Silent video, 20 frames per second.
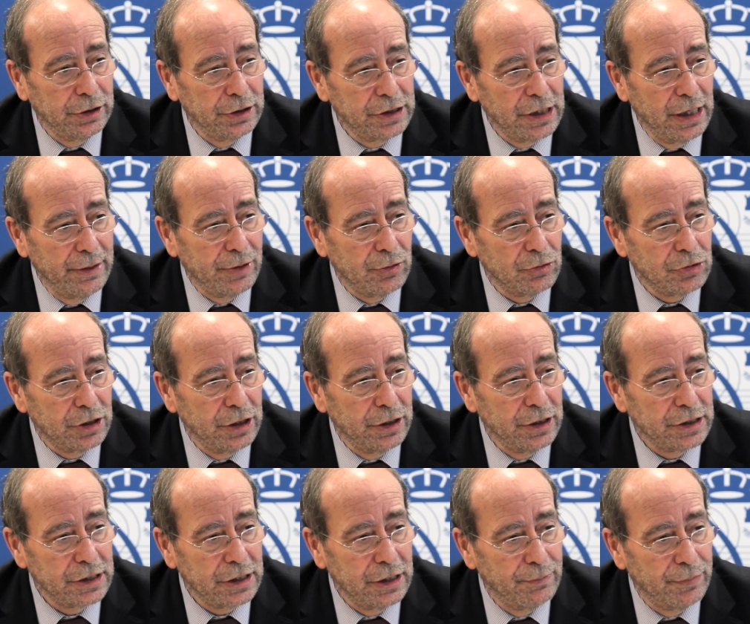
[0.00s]
Eh, saben
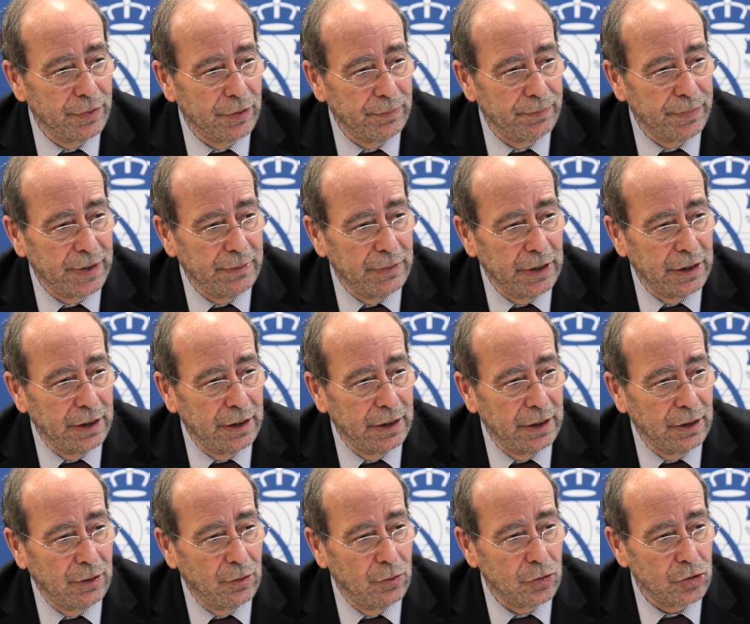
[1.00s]
ustedes que por
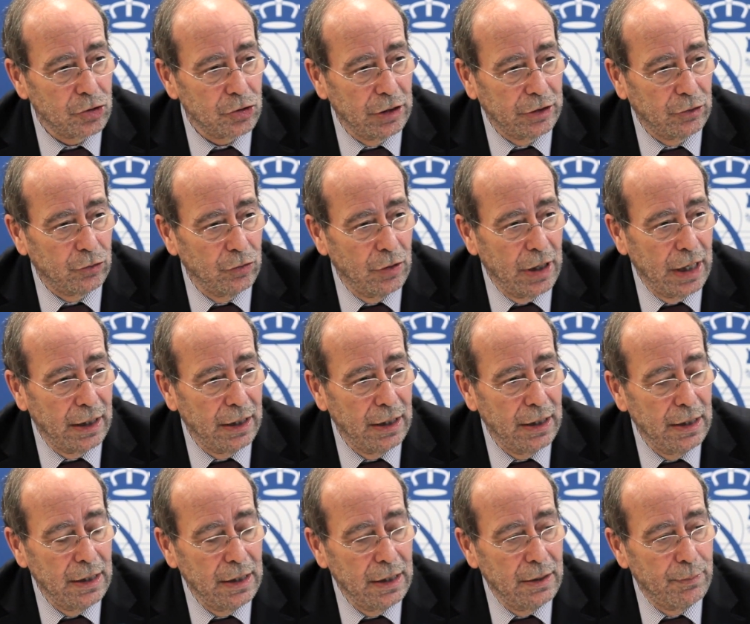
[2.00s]
el curso actual
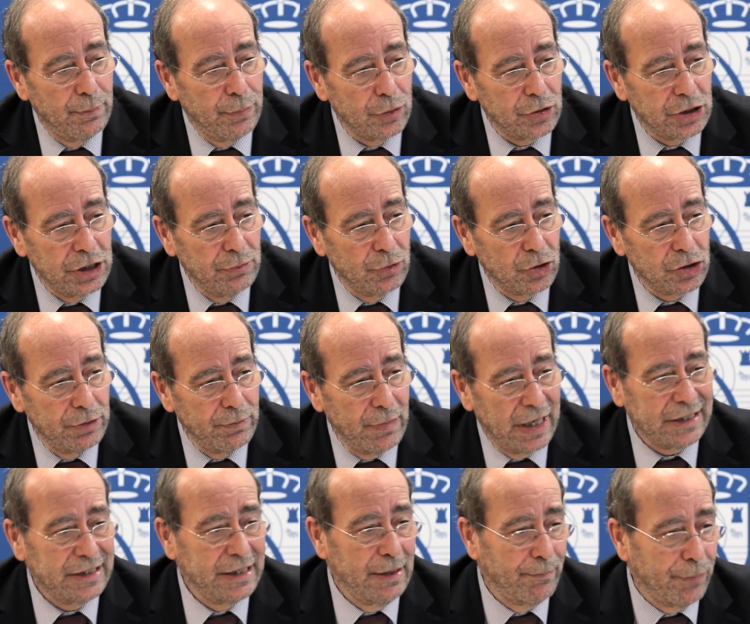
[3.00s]
pusimos en
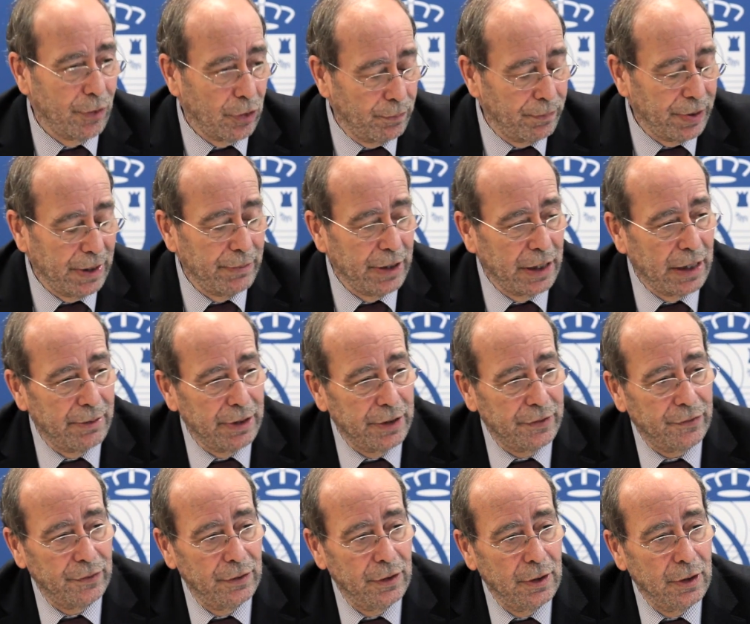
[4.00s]
marcha por primera
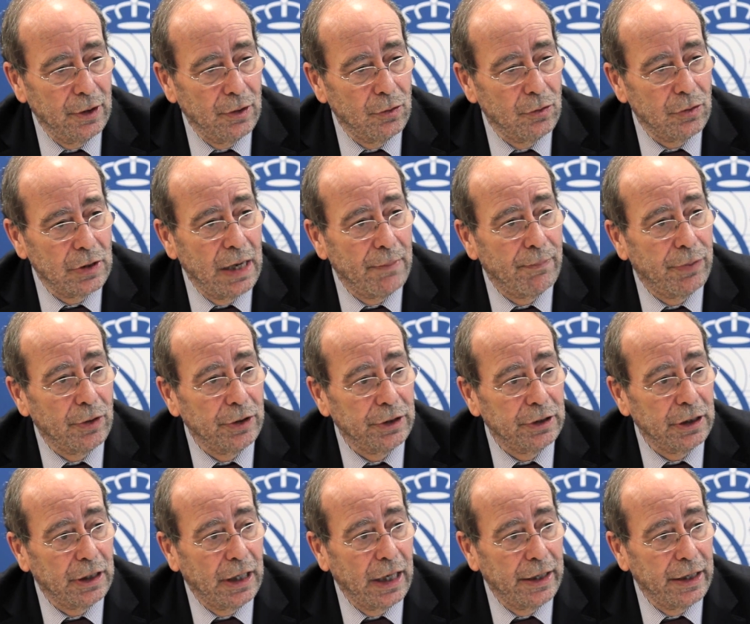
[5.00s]
vez una
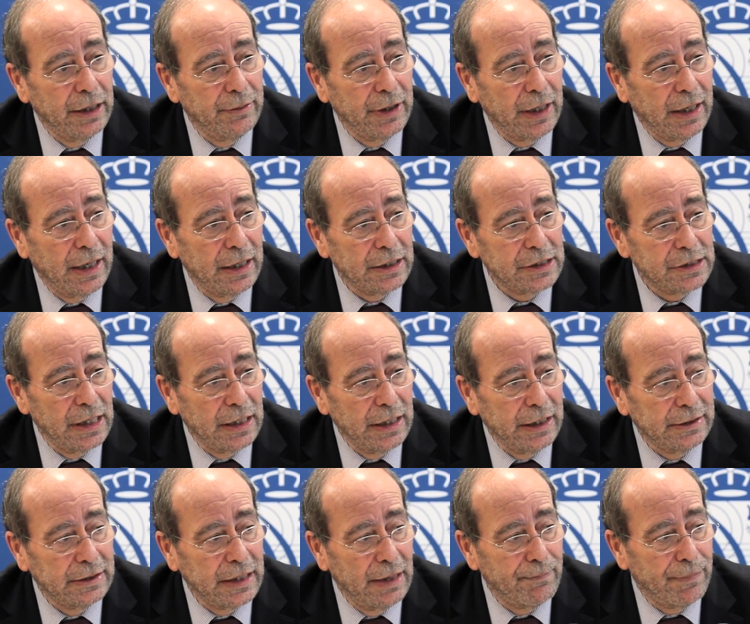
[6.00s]
política de becas a
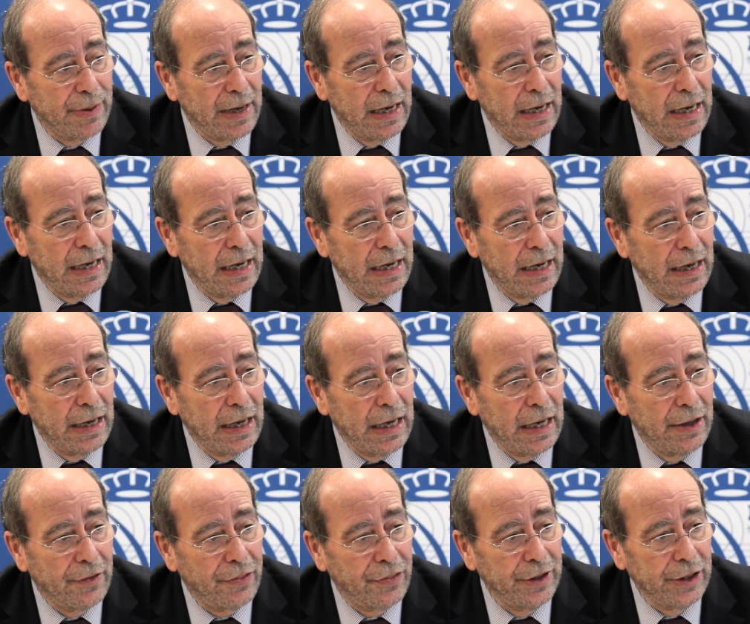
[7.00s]
la
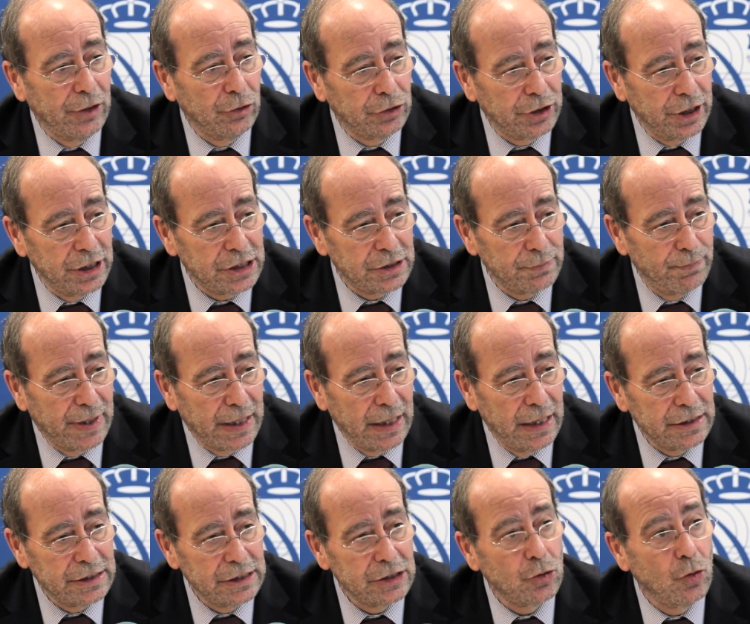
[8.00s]
etapa 0-3
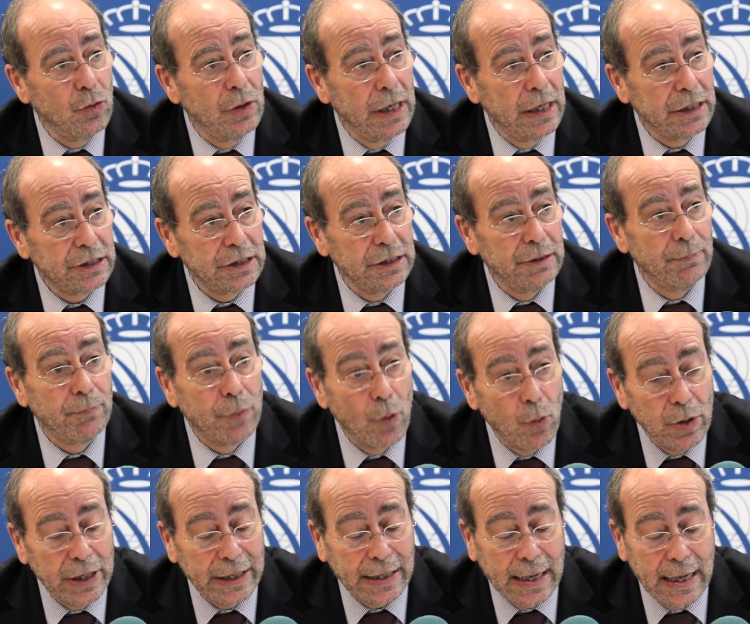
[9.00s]
para las escuelas
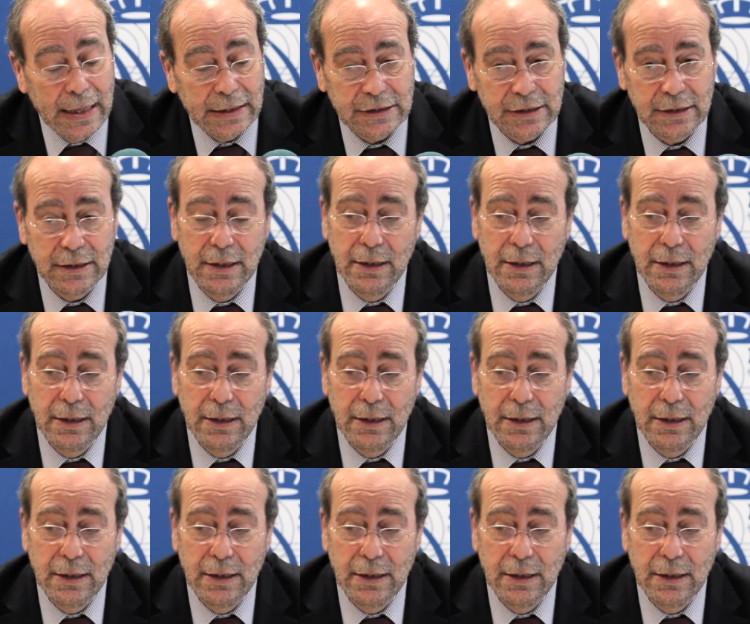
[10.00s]
públicas